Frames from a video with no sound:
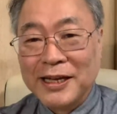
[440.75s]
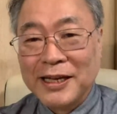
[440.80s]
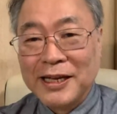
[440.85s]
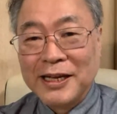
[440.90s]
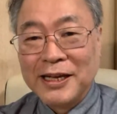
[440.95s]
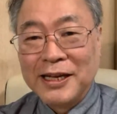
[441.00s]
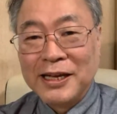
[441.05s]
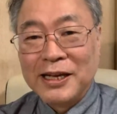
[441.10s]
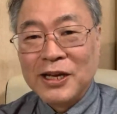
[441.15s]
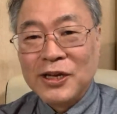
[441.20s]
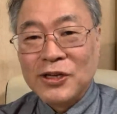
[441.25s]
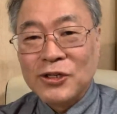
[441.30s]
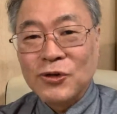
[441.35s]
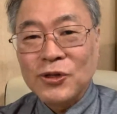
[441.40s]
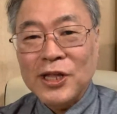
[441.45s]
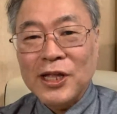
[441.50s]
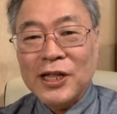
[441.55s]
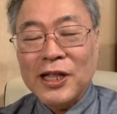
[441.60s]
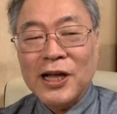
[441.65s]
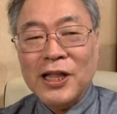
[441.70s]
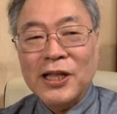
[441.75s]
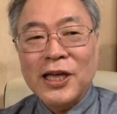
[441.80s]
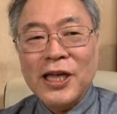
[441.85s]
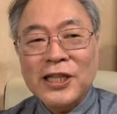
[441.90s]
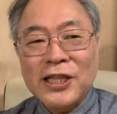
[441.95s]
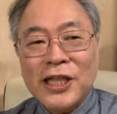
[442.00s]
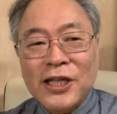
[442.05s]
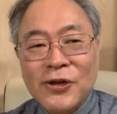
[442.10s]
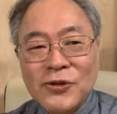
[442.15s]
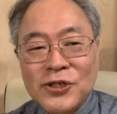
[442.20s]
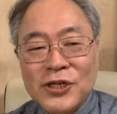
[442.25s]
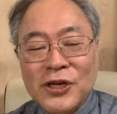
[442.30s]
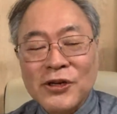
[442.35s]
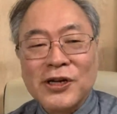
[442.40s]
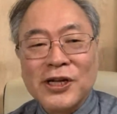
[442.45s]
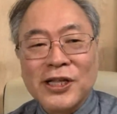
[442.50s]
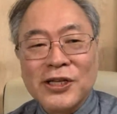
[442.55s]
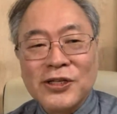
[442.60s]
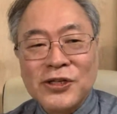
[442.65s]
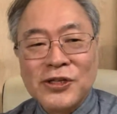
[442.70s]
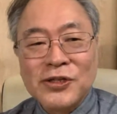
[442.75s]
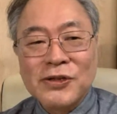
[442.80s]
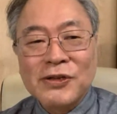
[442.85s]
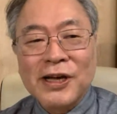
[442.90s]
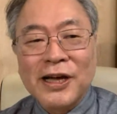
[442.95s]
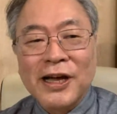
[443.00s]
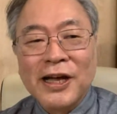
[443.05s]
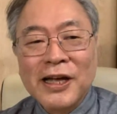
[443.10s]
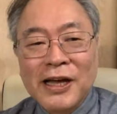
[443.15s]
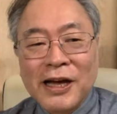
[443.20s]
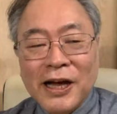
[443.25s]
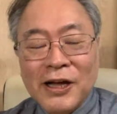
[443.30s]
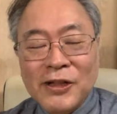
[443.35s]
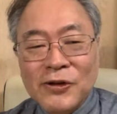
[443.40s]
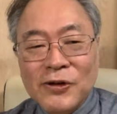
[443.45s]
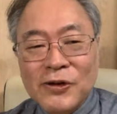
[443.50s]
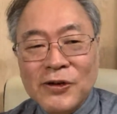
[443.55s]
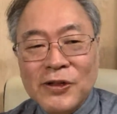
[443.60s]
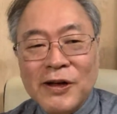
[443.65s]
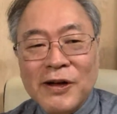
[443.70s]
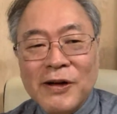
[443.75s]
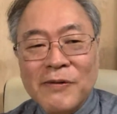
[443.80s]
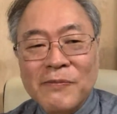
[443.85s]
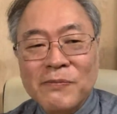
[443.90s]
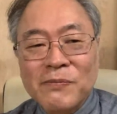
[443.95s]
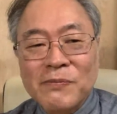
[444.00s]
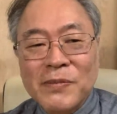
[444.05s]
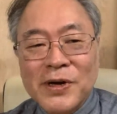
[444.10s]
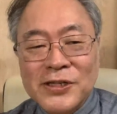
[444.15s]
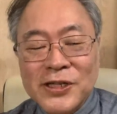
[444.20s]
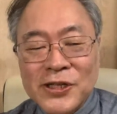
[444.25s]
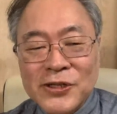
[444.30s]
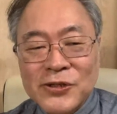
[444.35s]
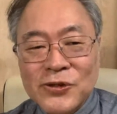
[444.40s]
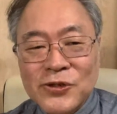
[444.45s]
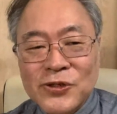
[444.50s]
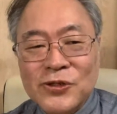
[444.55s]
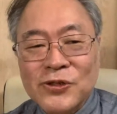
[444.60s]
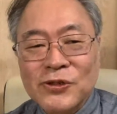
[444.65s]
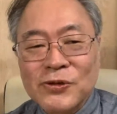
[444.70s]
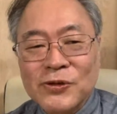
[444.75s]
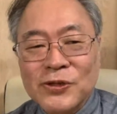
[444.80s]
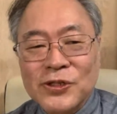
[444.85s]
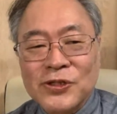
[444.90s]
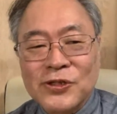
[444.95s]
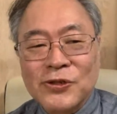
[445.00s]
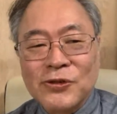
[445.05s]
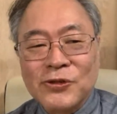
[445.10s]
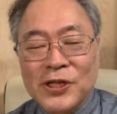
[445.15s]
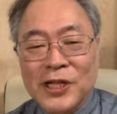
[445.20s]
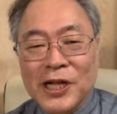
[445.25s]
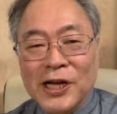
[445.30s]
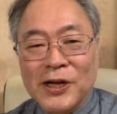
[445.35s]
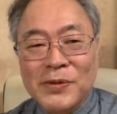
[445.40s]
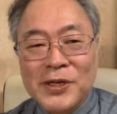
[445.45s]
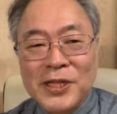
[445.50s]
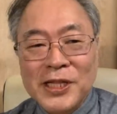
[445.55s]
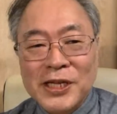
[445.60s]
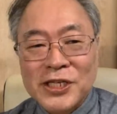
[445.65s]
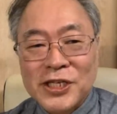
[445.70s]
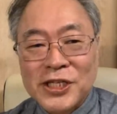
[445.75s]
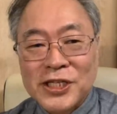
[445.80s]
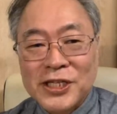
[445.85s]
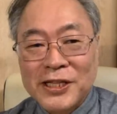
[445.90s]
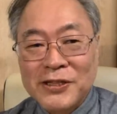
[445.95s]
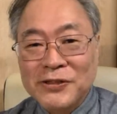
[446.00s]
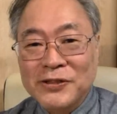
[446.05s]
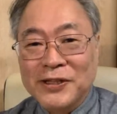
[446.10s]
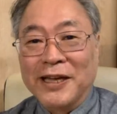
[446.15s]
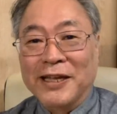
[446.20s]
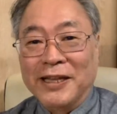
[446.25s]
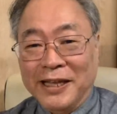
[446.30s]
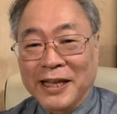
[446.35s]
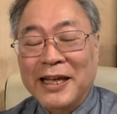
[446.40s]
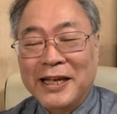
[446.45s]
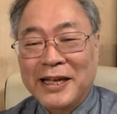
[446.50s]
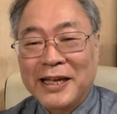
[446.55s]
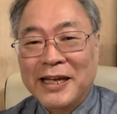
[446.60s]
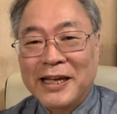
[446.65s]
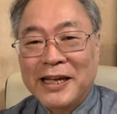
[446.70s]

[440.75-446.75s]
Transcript: はい、それでだから原点読んじゃうから実はあの幕山宗師の総理なんかみんな知ってるんだよね。